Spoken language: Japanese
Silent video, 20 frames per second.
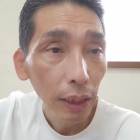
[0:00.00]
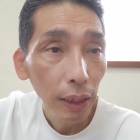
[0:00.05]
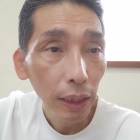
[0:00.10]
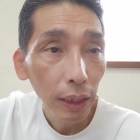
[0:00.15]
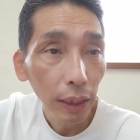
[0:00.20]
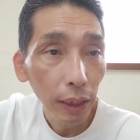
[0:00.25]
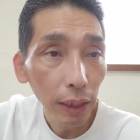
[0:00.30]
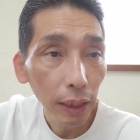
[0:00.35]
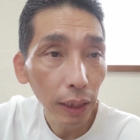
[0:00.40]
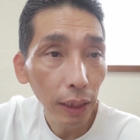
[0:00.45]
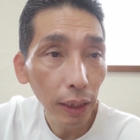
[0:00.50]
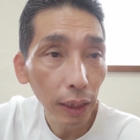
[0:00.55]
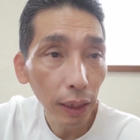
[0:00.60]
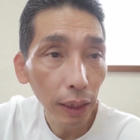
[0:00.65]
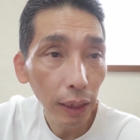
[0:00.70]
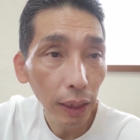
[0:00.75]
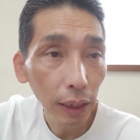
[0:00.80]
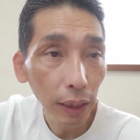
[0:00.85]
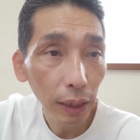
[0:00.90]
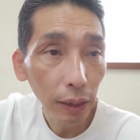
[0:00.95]

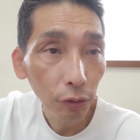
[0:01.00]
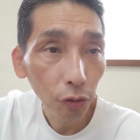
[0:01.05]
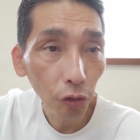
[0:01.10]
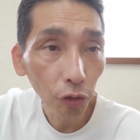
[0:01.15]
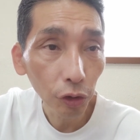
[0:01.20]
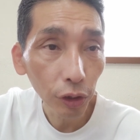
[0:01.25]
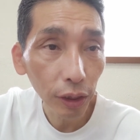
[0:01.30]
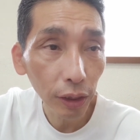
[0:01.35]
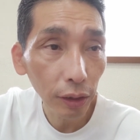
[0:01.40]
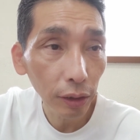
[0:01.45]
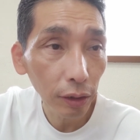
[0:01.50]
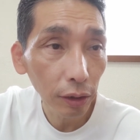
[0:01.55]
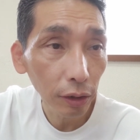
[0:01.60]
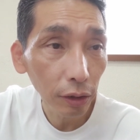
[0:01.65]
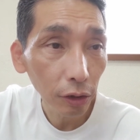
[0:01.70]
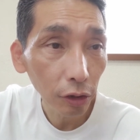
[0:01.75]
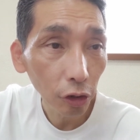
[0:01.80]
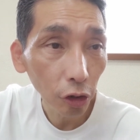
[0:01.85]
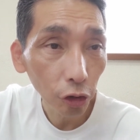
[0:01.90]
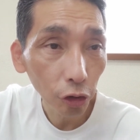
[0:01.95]
えー、同社う
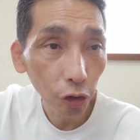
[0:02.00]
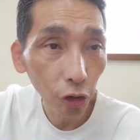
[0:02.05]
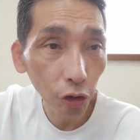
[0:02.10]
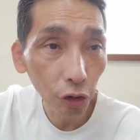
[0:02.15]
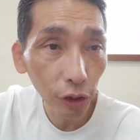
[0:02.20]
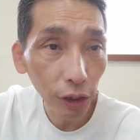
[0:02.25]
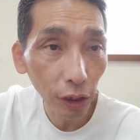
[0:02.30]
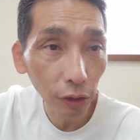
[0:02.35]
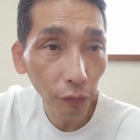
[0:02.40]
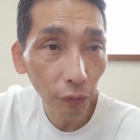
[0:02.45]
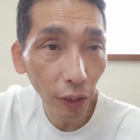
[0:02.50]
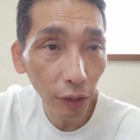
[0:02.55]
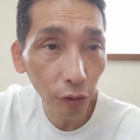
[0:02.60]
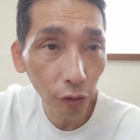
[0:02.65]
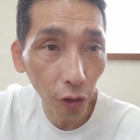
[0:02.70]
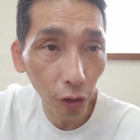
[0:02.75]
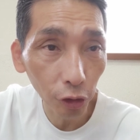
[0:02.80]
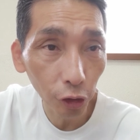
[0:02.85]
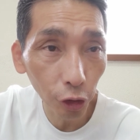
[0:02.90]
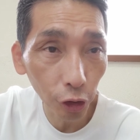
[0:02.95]
んと同社の
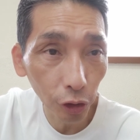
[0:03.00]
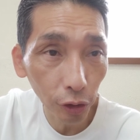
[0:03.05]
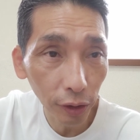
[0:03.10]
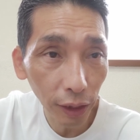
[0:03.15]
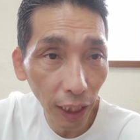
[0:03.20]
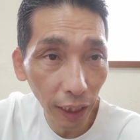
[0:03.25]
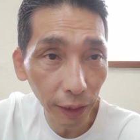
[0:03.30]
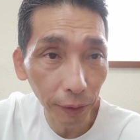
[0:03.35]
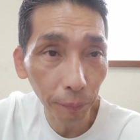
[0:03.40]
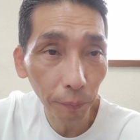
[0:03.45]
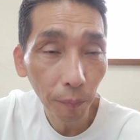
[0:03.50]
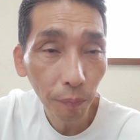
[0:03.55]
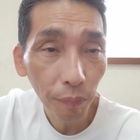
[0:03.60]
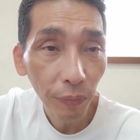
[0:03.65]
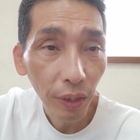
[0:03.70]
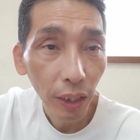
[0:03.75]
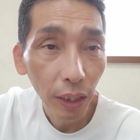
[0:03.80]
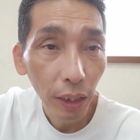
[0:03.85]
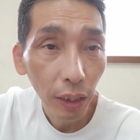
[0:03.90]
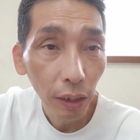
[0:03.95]
ファルコン9、
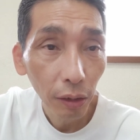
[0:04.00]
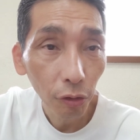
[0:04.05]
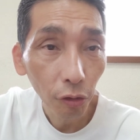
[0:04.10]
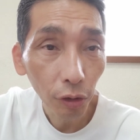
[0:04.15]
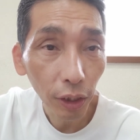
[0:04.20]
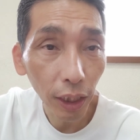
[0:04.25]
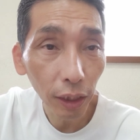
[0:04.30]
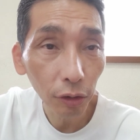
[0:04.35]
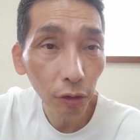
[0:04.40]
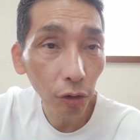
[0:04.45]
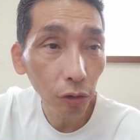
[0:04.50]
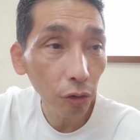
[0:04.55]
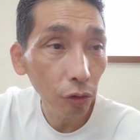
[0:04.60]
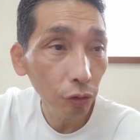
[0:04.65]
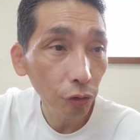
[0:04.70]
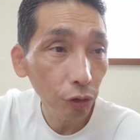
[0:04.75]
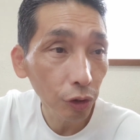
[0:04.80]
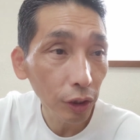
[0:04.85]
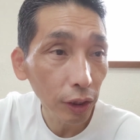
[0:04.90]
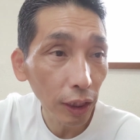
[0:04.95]
ロケットの
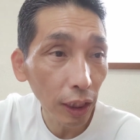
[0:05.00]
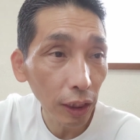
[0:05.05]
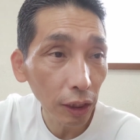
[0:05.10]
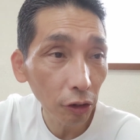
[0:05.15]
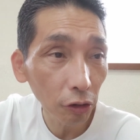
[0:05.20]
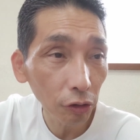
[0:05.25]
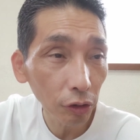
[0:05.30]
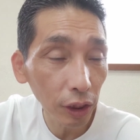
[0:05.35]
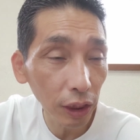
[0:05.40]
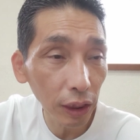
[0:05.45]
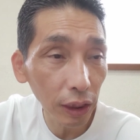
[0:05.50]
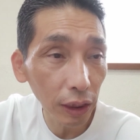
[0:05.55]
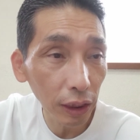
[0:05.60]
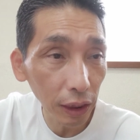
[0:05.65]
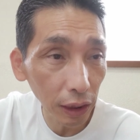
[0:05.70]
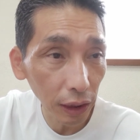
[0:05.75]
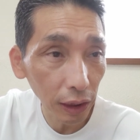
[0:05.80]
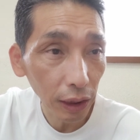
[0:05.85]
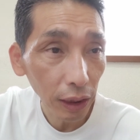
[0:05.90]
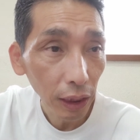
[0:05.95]
打ち上げを実
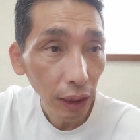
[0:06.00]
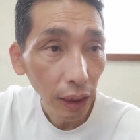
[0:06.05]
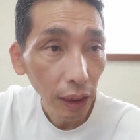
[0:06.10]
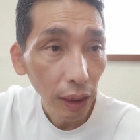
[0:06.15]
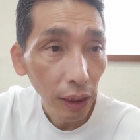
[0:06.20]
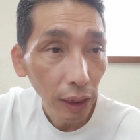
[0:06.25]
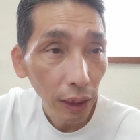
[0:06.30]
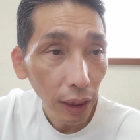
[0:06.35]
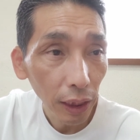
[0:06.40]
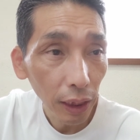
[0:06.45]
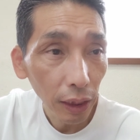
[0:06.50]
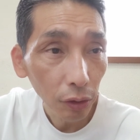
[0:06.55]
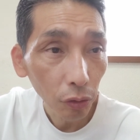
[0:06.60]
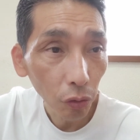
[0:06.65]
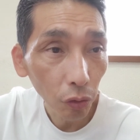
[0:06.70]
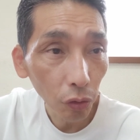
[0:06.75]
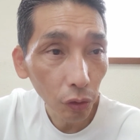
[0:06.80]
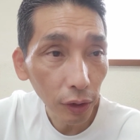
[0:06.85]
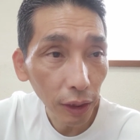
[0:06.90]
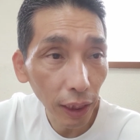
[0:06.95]
地、えー、
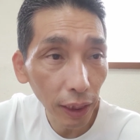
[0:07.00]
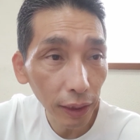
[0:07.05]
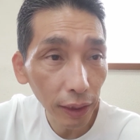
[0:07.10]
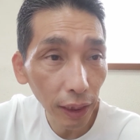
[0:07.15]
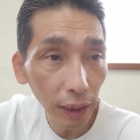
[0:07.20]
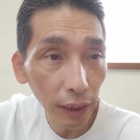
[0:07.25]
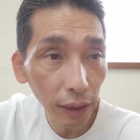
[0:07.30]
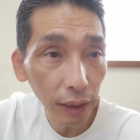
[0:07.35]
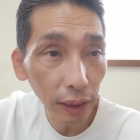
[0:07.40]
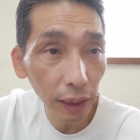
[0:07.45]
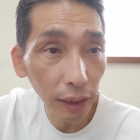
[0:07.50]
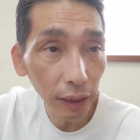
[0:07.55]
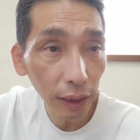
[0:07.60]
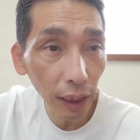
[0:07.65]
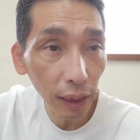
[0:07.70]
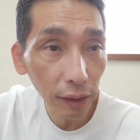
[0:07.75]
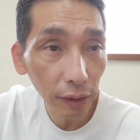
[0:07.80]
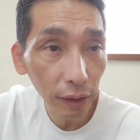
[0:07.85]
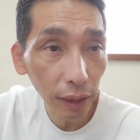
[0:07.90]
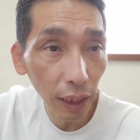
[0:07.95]
搭載されてい
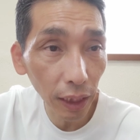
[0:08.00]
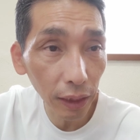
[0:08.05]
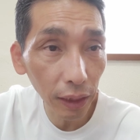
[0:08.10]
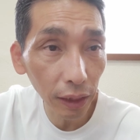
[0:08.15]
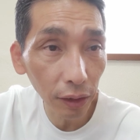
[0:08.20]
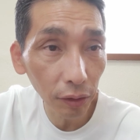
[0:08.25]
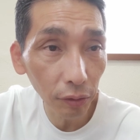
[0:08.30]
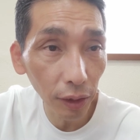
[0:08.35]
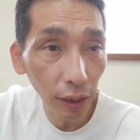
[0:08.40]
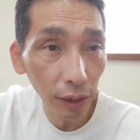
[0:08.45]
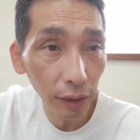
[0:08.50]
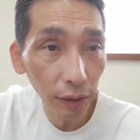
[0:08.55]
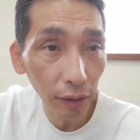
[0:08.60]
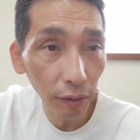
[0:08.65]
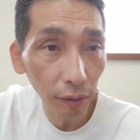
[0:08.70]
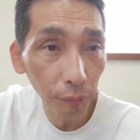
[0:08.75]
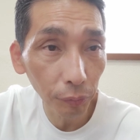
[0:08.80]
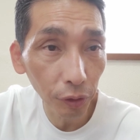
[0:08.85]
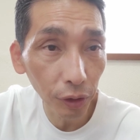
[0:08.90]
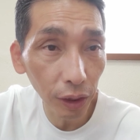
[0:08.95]
たスターリンク衛星
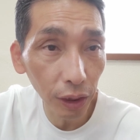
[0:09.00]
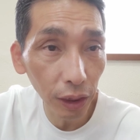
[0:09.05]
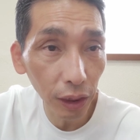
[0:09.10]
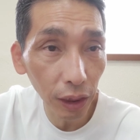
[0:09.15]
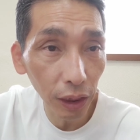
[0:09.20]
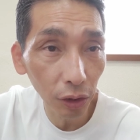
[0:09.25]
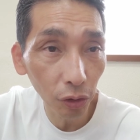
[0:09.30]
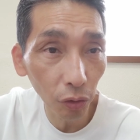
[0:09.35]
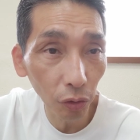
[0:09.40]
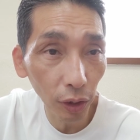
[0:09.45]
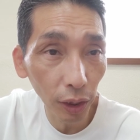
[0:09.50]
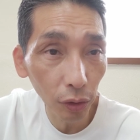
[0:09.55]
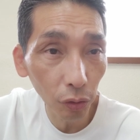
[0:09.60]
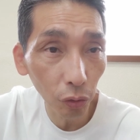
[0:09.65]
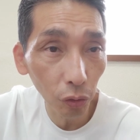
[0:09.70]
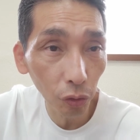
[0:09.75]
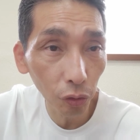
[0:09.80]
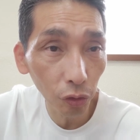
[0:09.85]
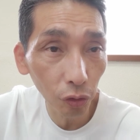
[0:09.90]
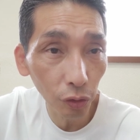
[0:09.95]
は無事に軌道へ
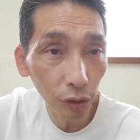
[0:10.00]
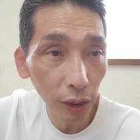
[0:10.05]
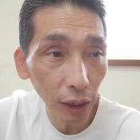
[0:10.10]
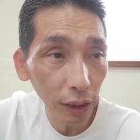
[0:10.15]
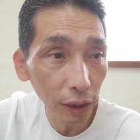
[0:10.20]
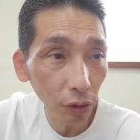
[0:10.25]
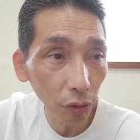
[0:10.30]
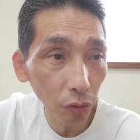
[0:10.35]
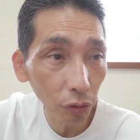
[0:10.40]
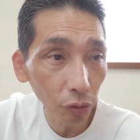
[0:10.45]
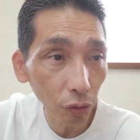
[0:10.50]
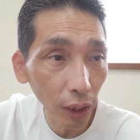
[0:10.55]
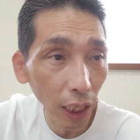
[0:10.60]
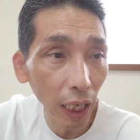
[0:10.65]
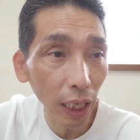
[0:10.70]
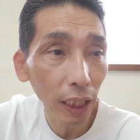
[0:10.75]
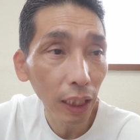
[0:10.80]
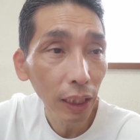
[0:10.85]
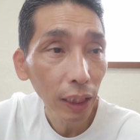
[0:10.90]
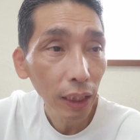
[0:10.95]
投入されたこと
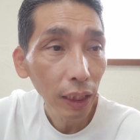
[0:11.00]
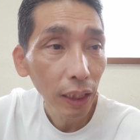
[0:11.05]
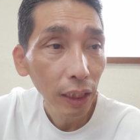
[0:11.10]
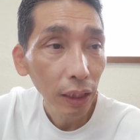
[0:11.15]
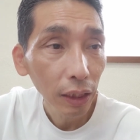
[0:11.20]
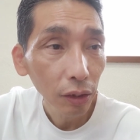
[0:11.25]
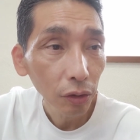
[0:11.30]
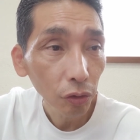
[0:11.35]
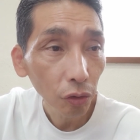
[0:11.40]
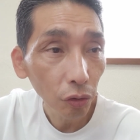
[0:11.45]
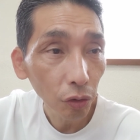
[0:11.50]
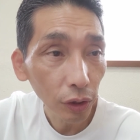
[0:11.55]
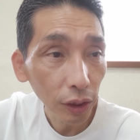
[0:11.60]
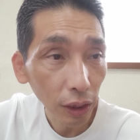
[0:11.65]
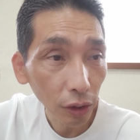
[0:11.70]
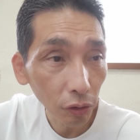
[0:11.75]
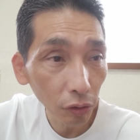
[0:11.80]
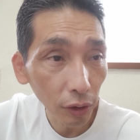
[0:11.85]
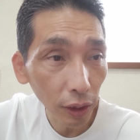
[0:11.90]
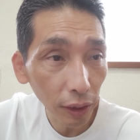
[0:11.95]
が、同社
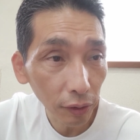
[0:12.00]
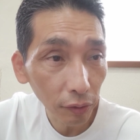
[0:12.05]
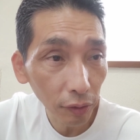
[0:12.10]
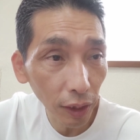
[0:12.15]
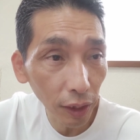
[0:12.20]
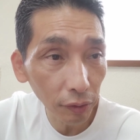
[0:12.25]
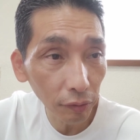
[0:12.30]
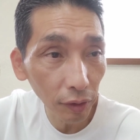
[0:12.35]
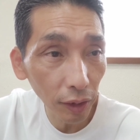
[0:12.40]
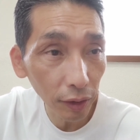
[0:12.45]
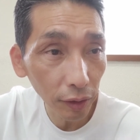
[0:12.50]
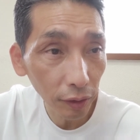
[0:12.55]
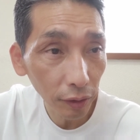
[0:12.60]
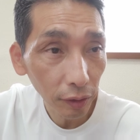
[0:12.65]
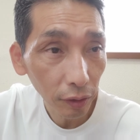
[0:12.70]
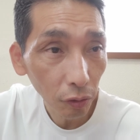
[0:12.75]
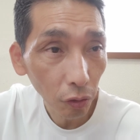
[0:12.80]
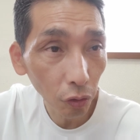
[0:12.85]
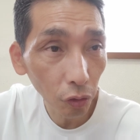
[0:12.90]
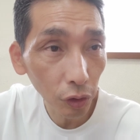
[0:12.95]
の SNS
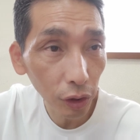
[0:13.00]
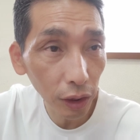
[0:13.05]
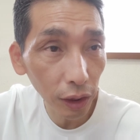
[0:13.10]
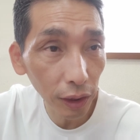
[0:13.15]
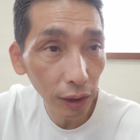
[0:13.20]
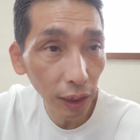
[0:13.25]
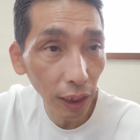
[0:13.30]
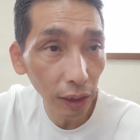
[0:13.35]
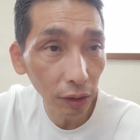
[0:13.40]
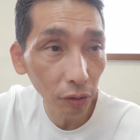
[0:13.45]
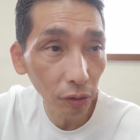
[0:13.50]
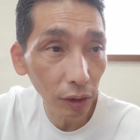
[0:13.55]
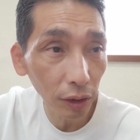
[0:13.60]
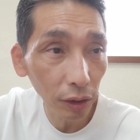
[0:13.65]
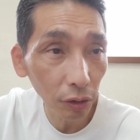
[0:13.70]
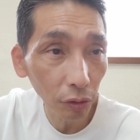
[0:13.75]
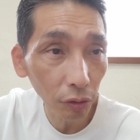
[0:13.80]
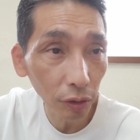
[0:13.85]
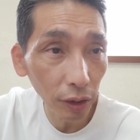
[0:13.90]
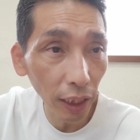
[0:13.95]
公式サイトに
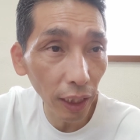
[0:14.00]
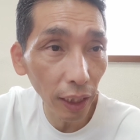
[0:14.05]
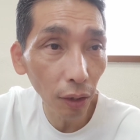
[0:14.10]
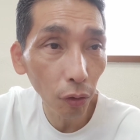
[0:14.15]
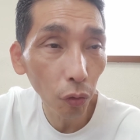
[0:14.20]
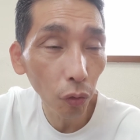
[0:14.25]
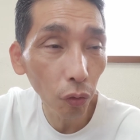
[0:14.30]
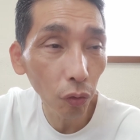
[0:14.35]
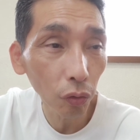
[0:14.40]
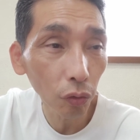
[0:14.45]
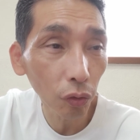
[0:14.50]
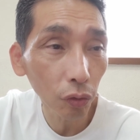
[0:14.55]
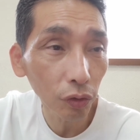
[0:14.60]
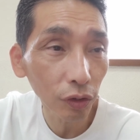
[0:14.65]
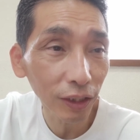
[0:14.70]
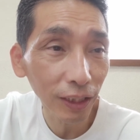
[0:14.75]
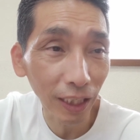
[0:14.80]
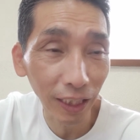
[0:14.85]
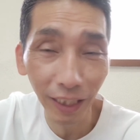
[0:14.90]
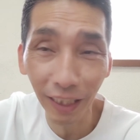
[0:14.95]
よって報告
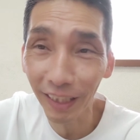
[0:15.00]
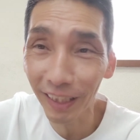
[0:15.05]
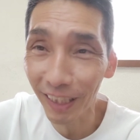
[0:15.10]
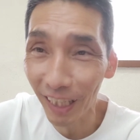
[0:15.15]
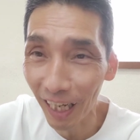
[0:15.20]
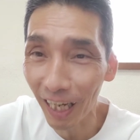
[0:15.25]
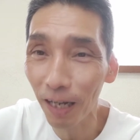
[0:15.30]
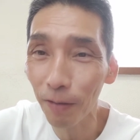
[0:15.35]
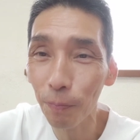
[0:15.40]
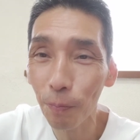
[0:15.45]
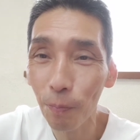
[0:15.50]
された。